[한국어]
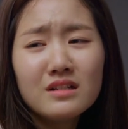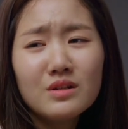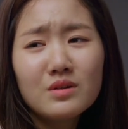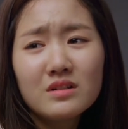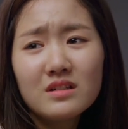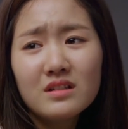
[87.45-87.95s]

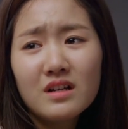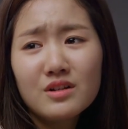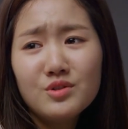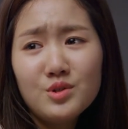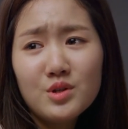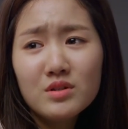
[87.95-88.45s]
넌
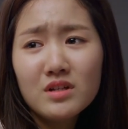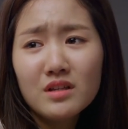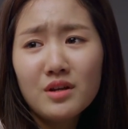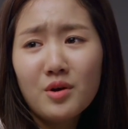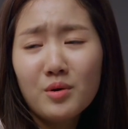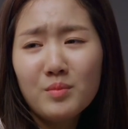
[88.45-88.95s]
그냥 유전자
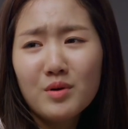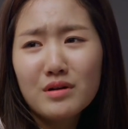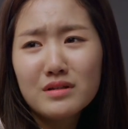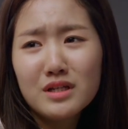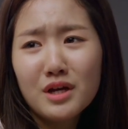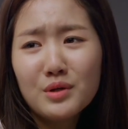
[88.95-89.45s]

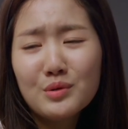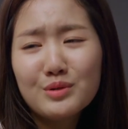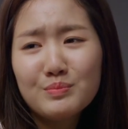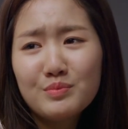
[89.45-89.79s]
대혁명의 재료일